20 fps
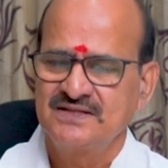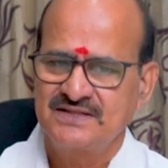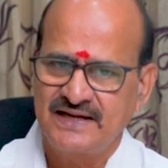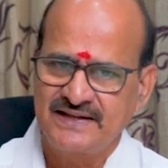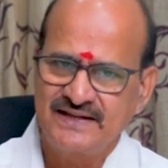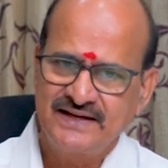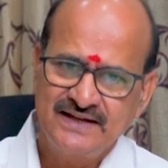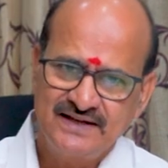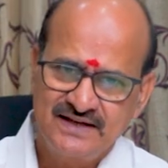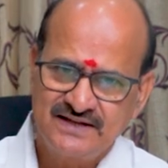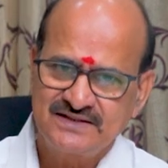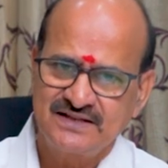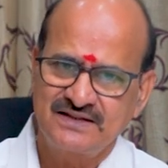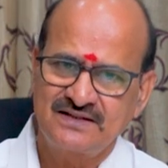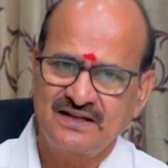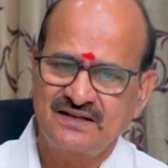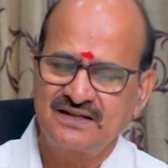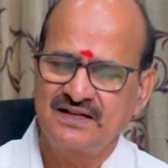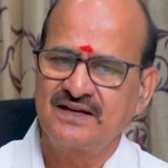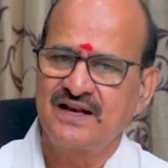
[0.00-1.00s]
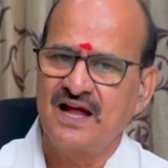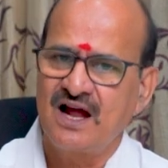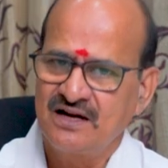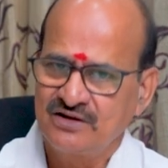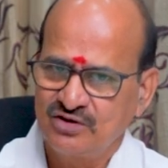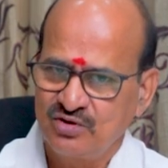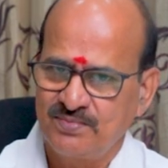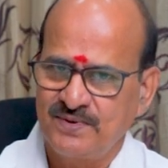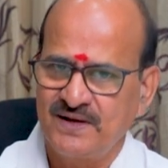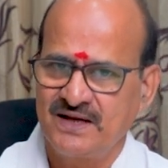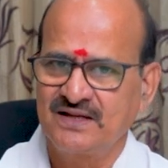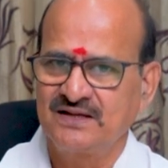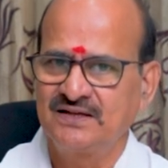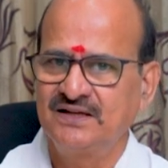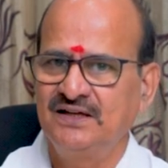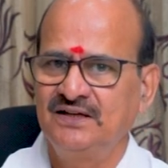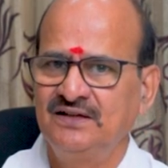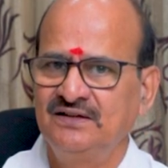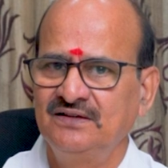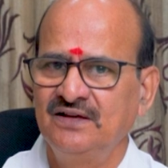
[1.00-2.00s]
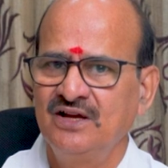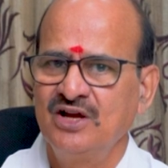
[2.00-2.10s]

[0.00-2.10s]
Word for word: சதய நட்சத்திரத்தின் நான்கு பாதங்கள்